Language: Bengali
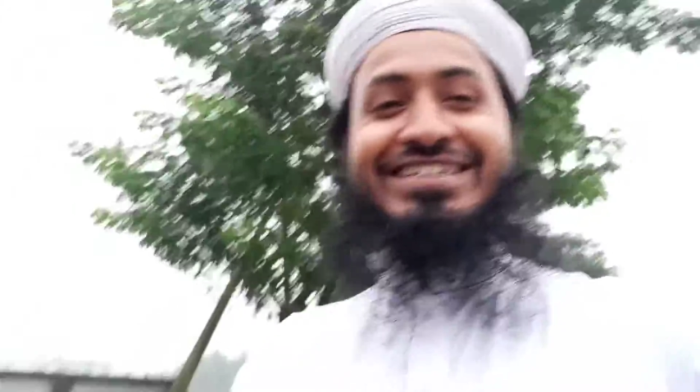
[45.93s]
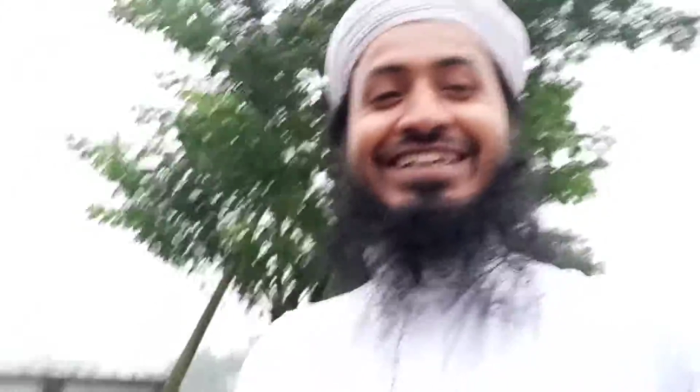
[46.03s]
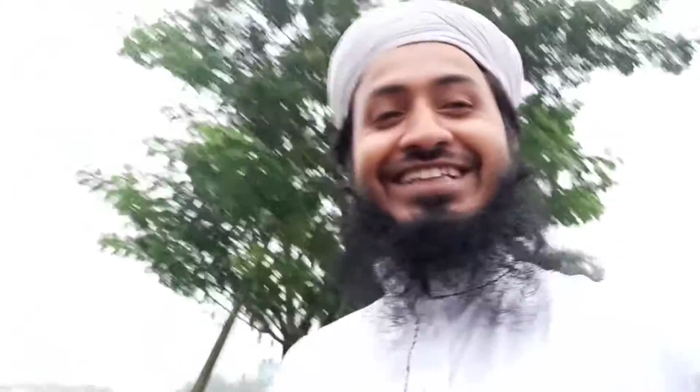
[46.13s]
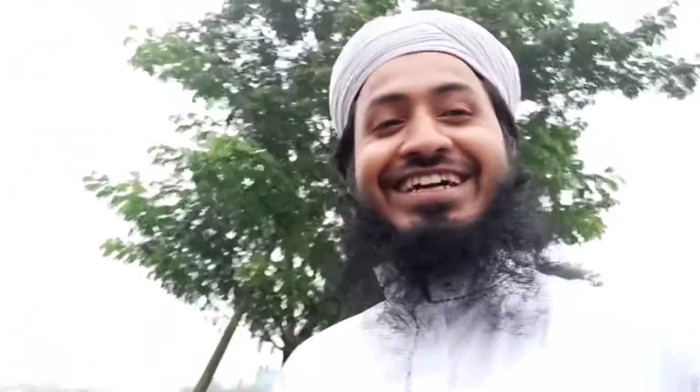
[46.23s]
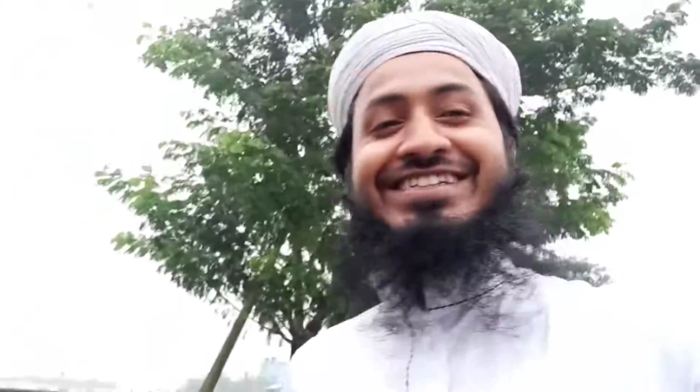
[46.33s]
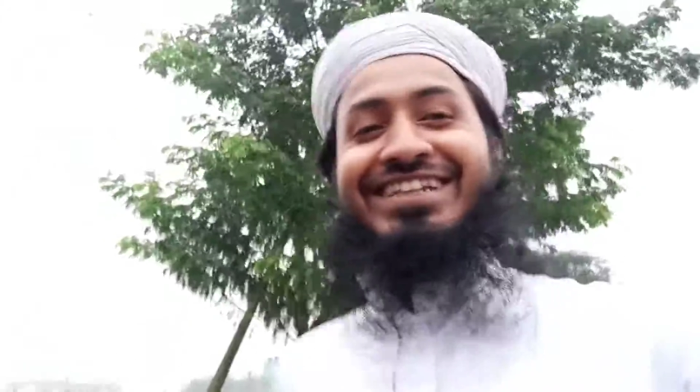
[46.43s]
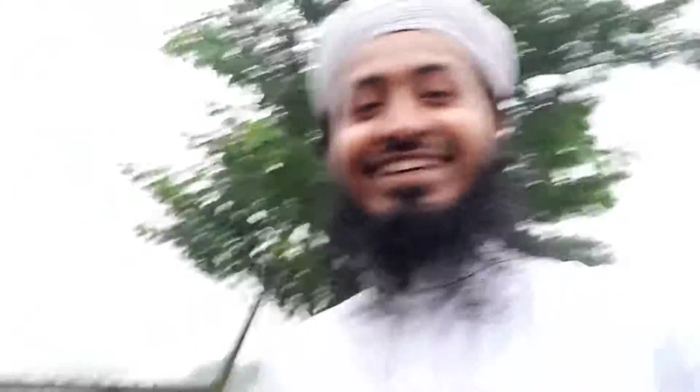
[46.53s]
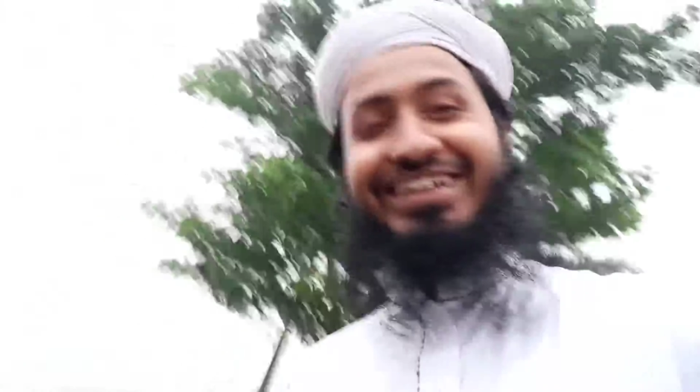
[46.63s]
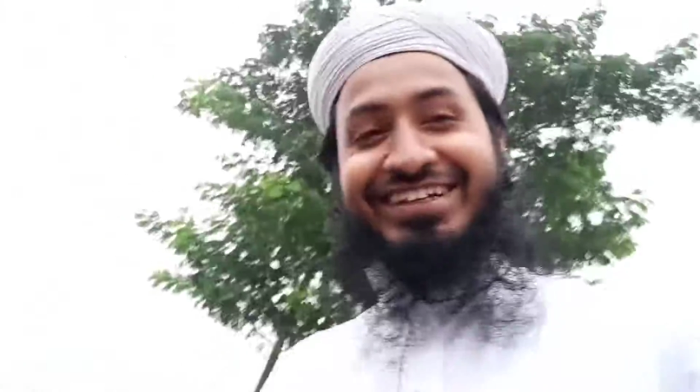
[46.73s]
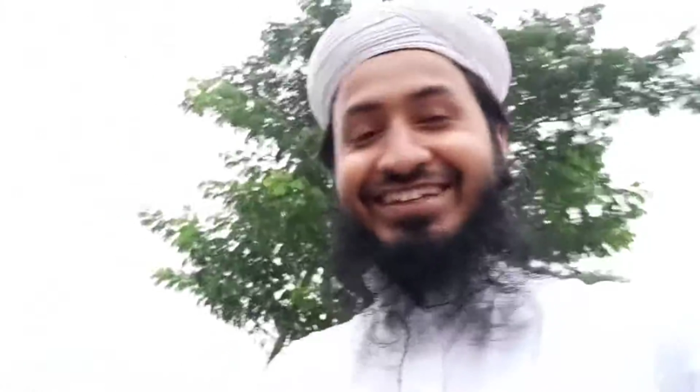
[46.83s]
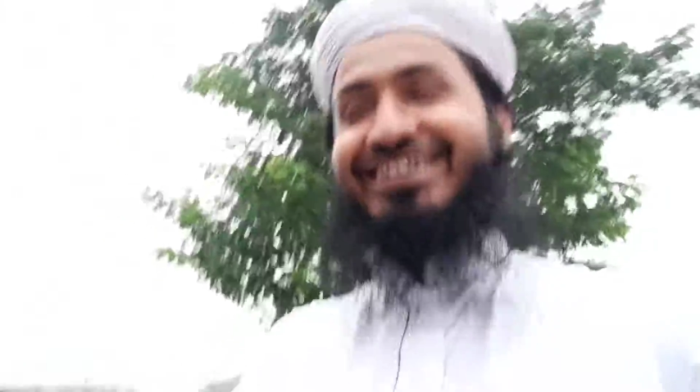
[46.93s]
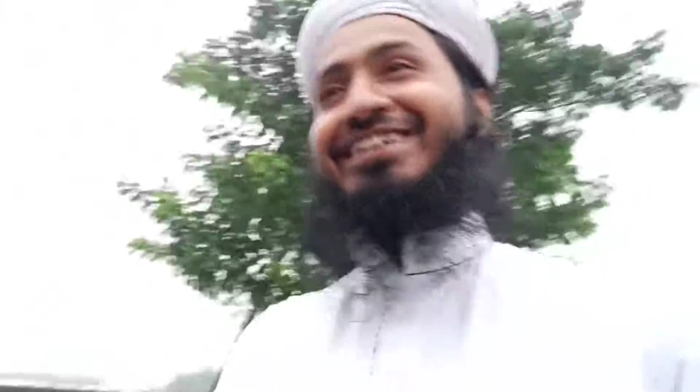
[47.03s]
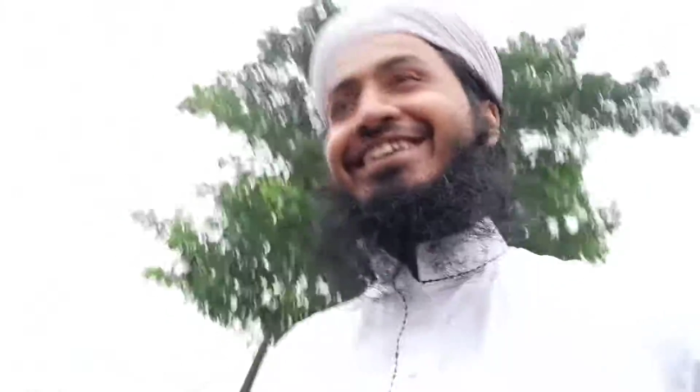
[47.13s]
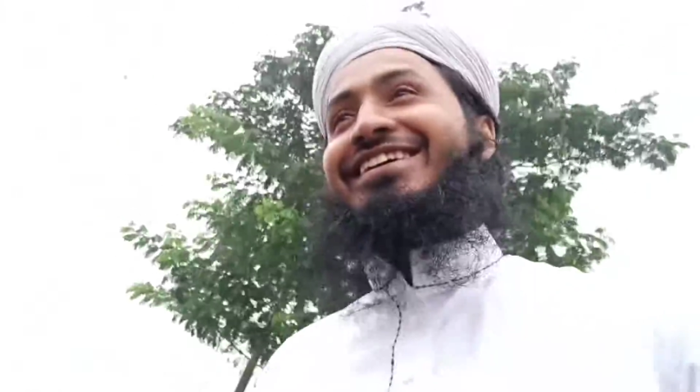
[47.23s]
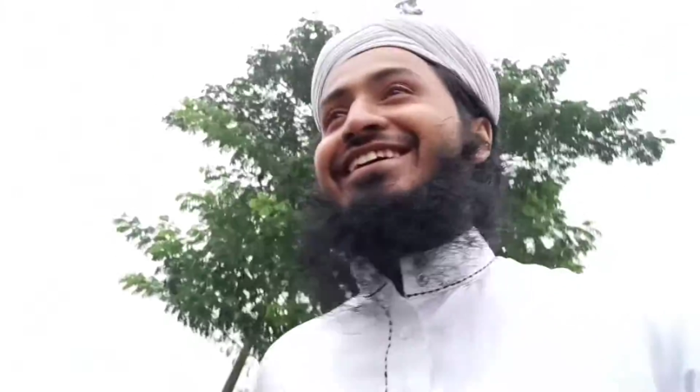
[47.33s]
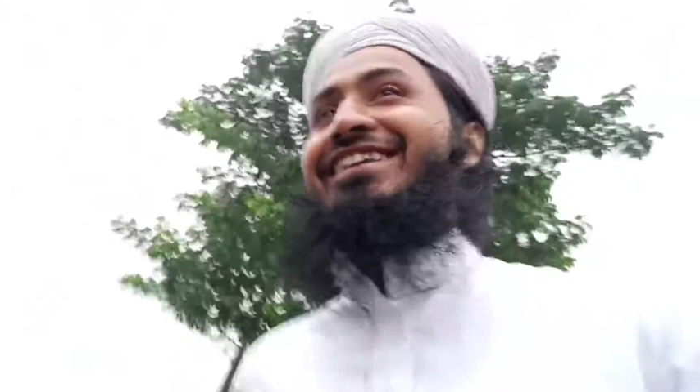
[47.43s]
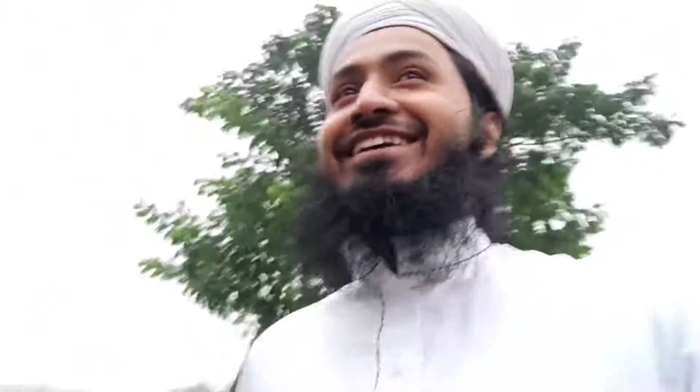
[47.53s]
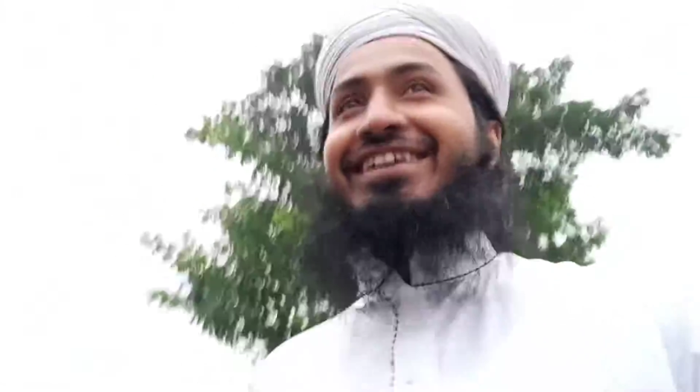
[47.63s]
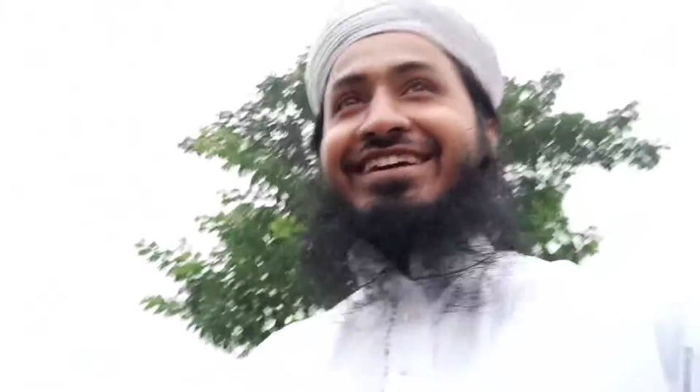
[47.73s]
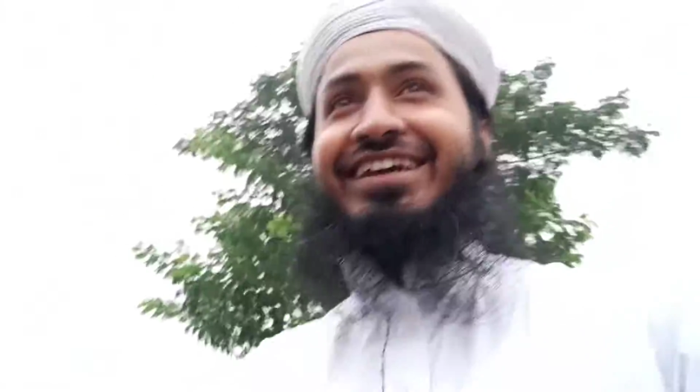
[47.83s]
শীত আসলে
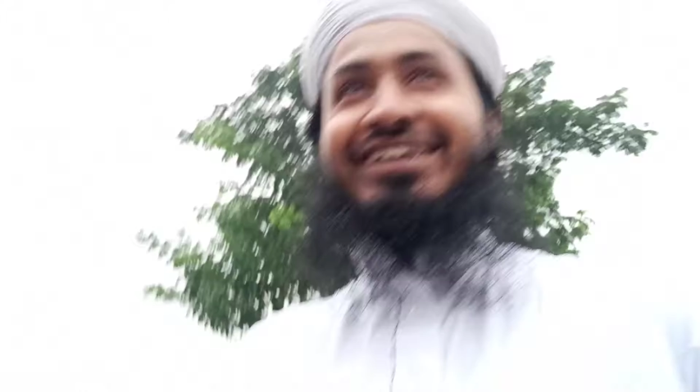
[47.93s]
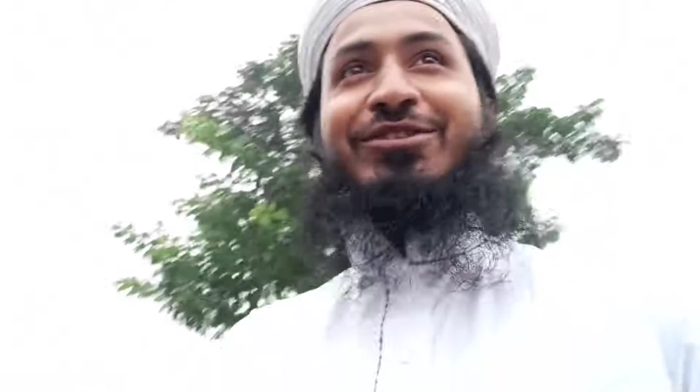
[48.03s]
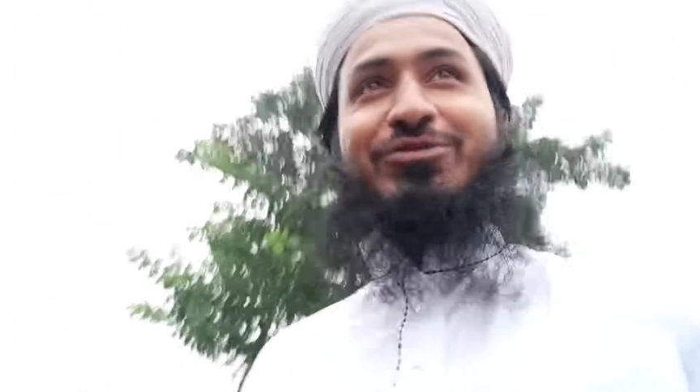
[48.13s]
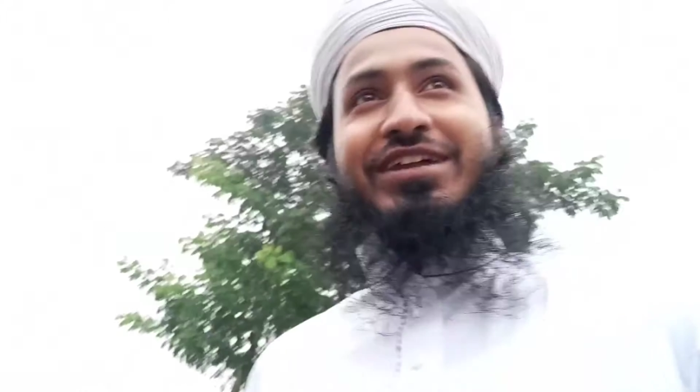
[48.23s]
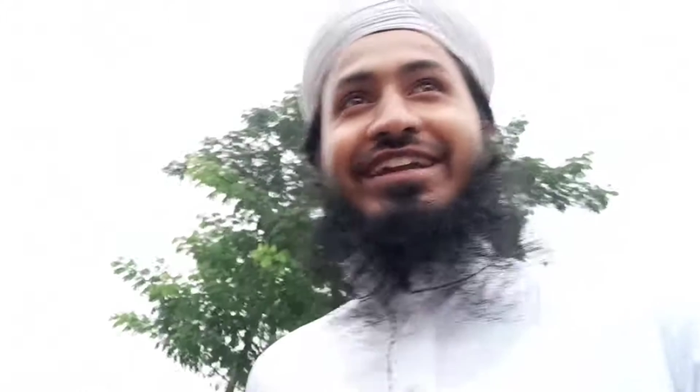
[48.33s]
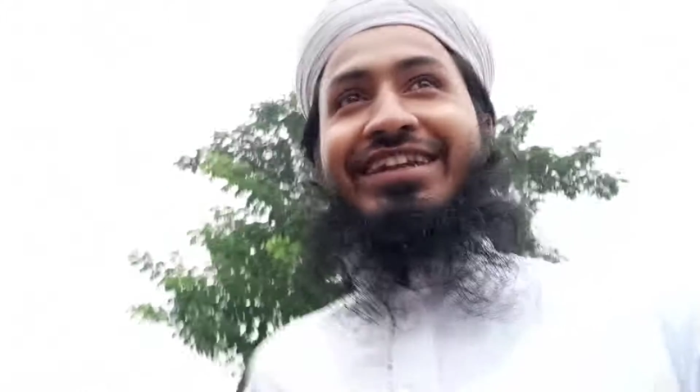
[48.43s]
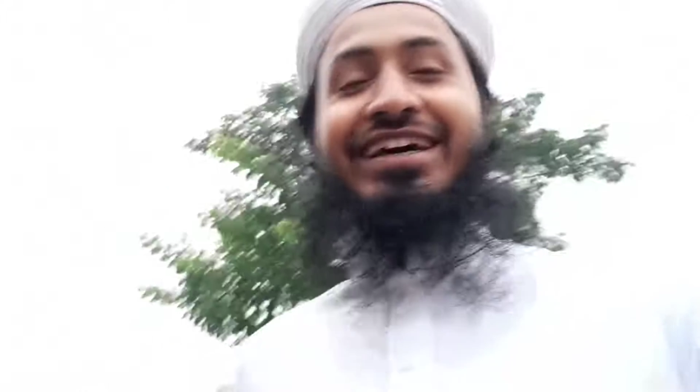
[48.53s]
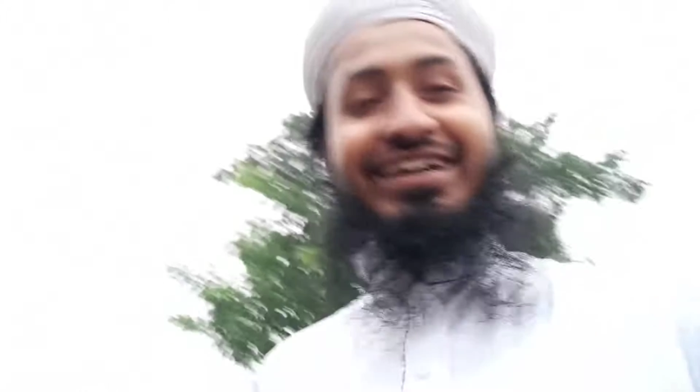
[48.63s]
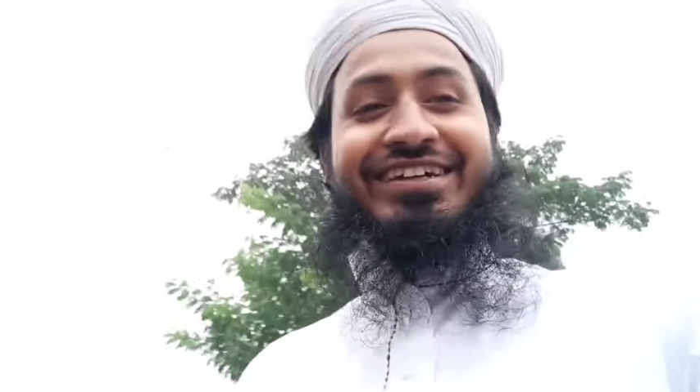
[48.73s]
একে তো ঠান্ডা